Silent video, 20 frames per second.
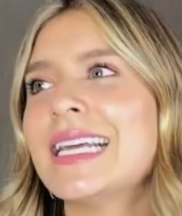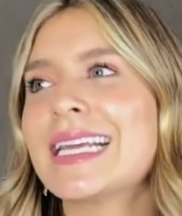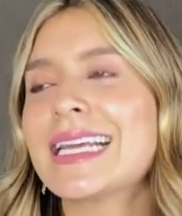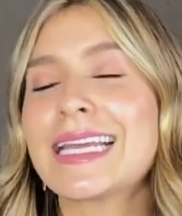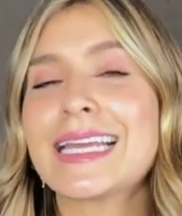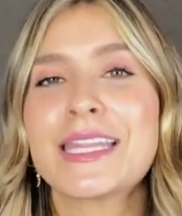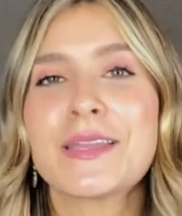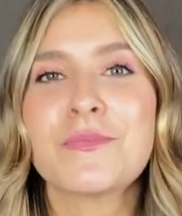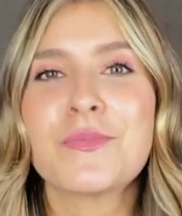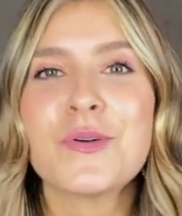
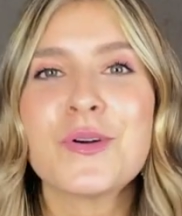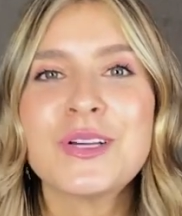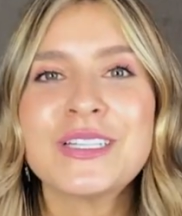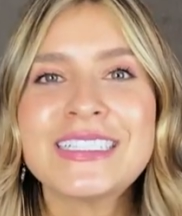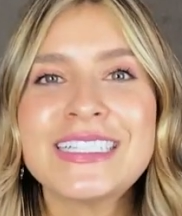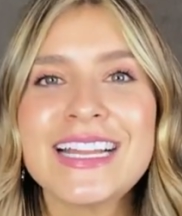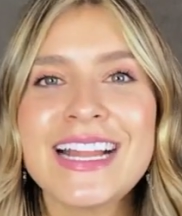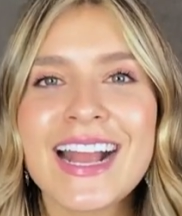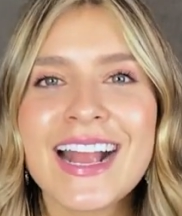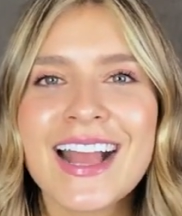¿Qué te puedo
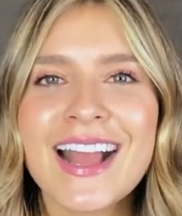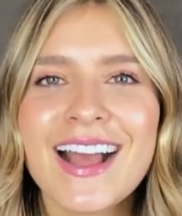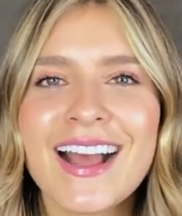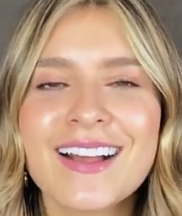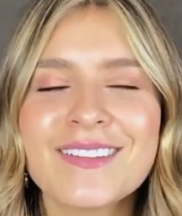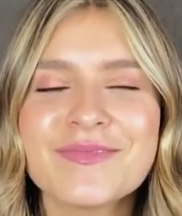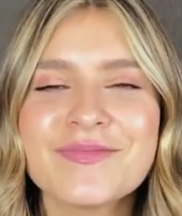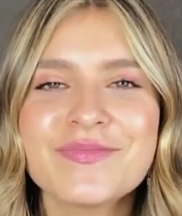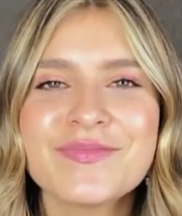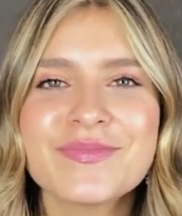decir
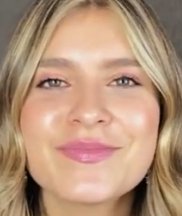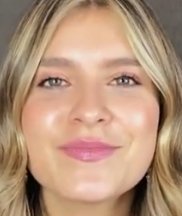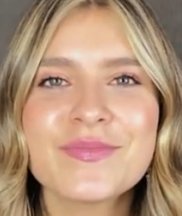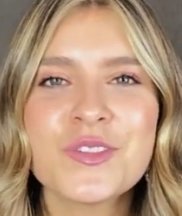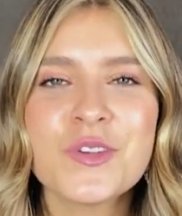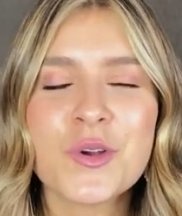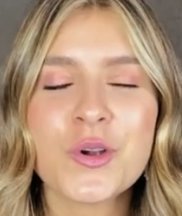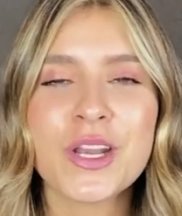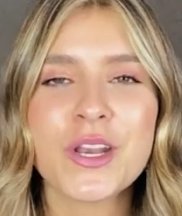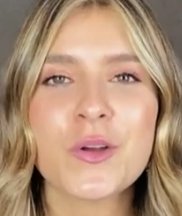acá?
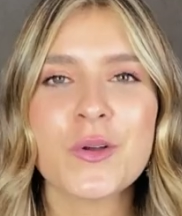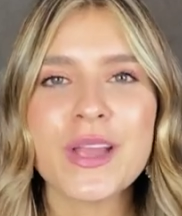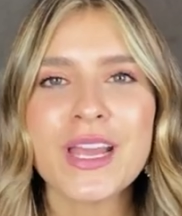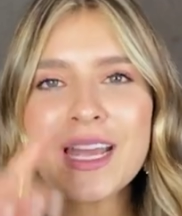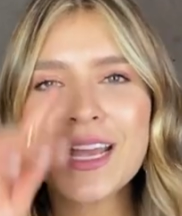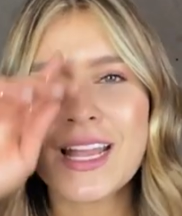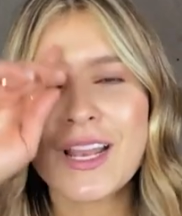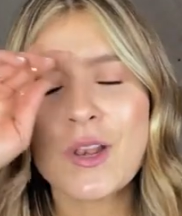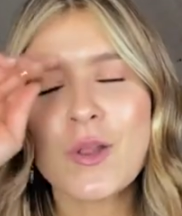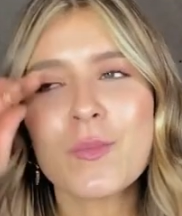Yo creo
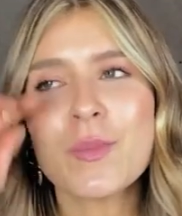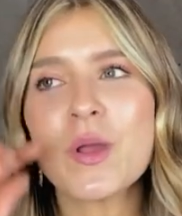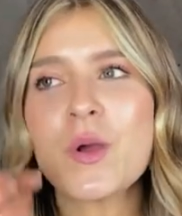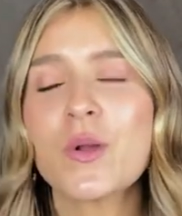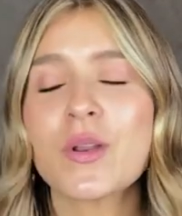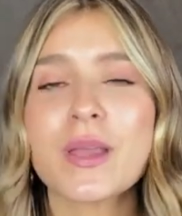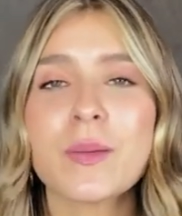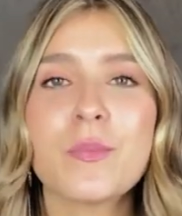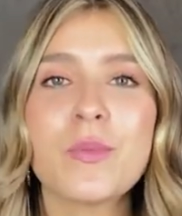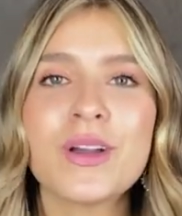que lo
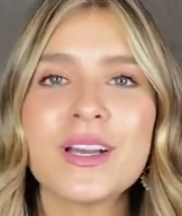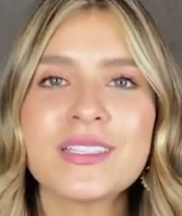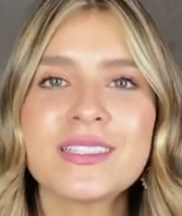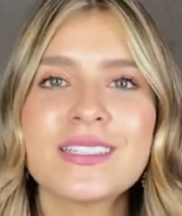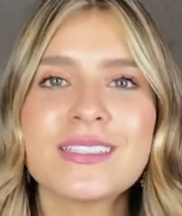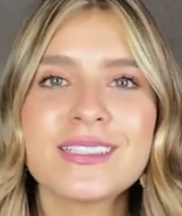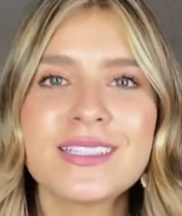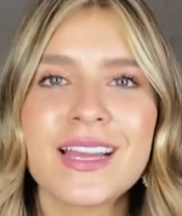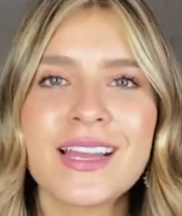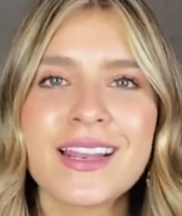mejor que puedes
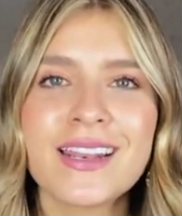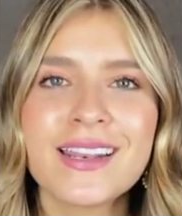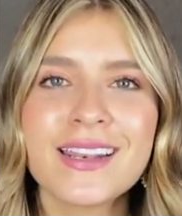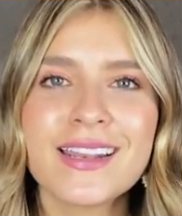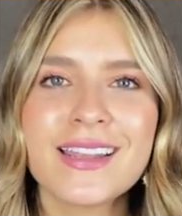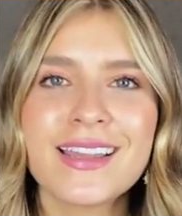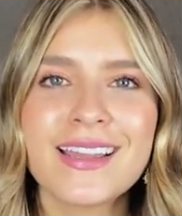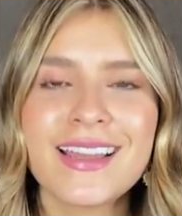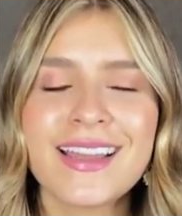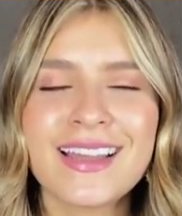hacer
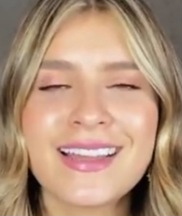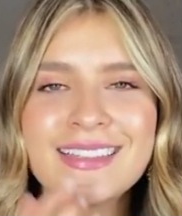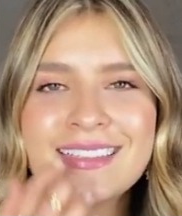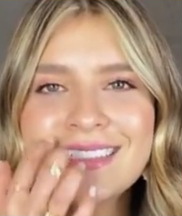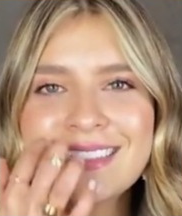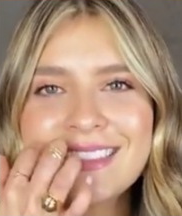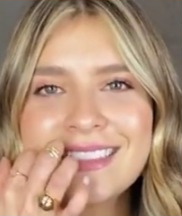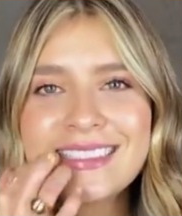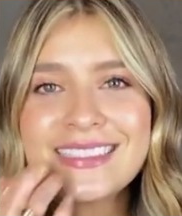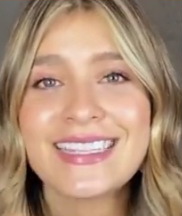es
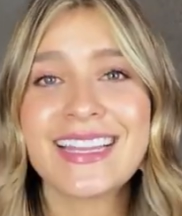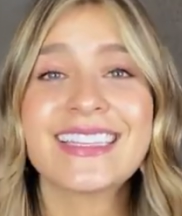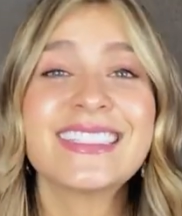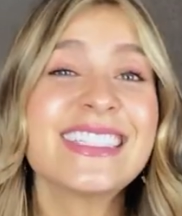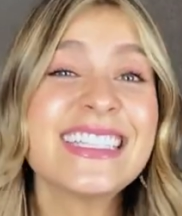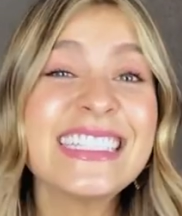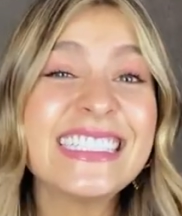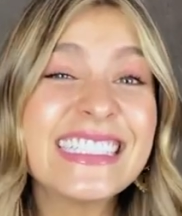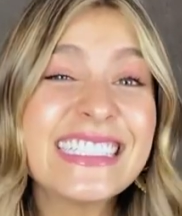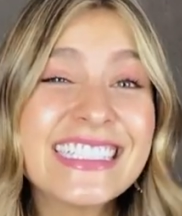ser
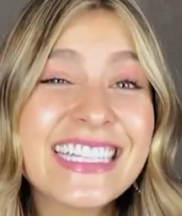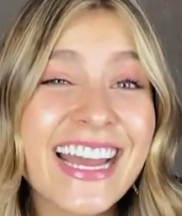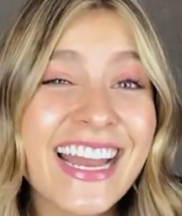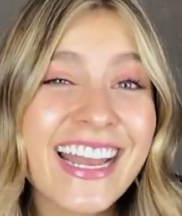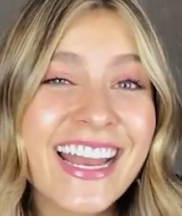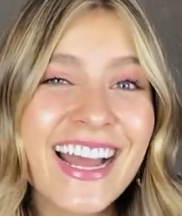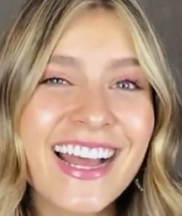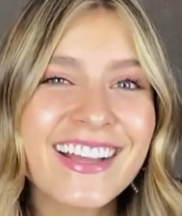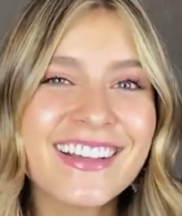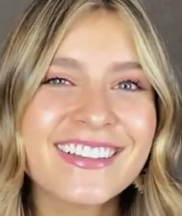
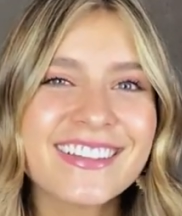sincera.